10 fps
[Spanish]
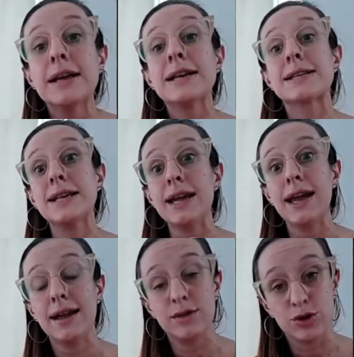Si
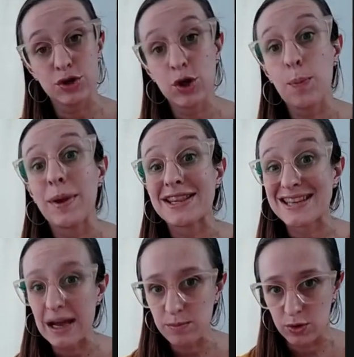nosotros
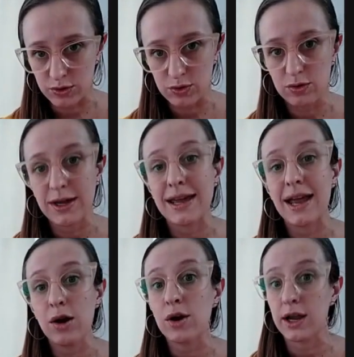sospechamos que hay
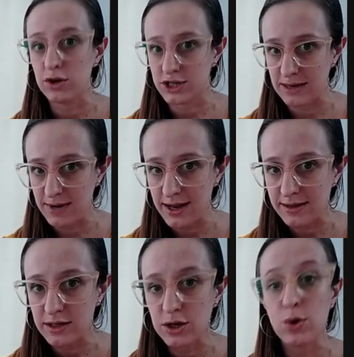algo que nos llama la
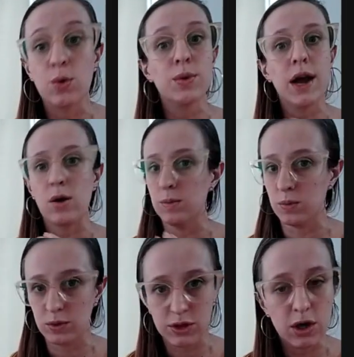atención, una
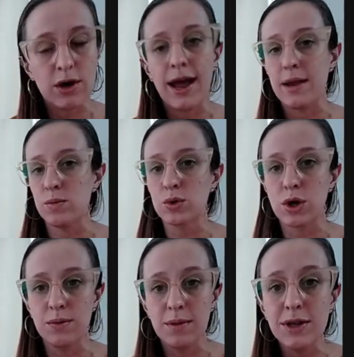convulsión, hay muchos
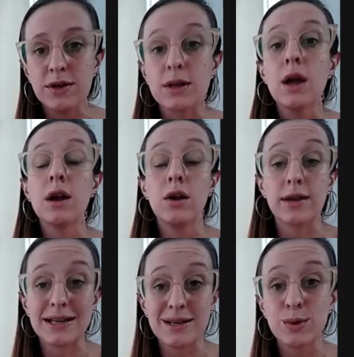vómitos, lo
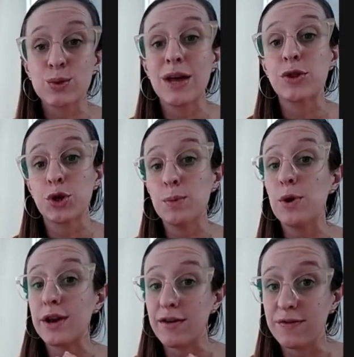que hacemos es una
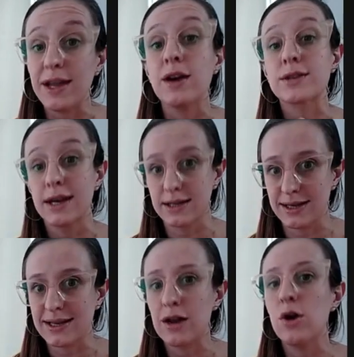tomografía, o sea,
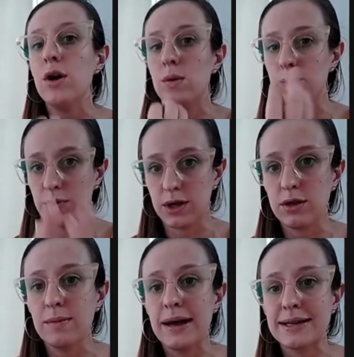es, algo un
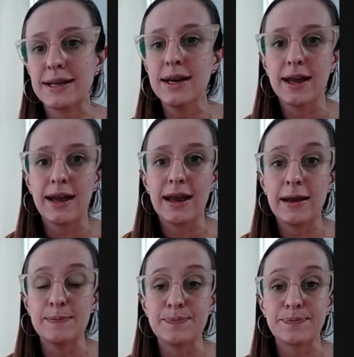poquito más
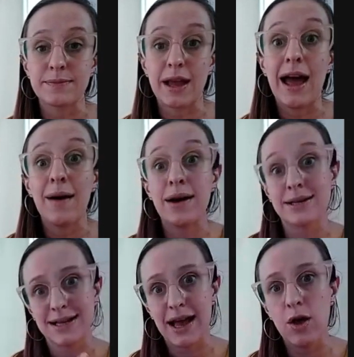em,
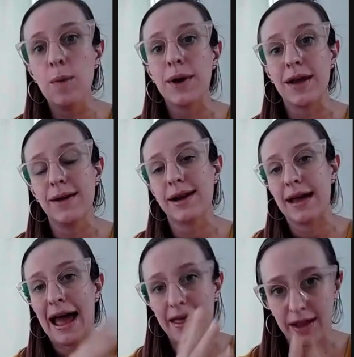avanzado para ver
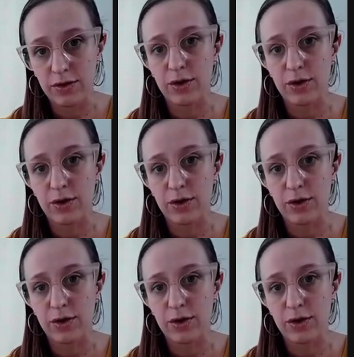adentro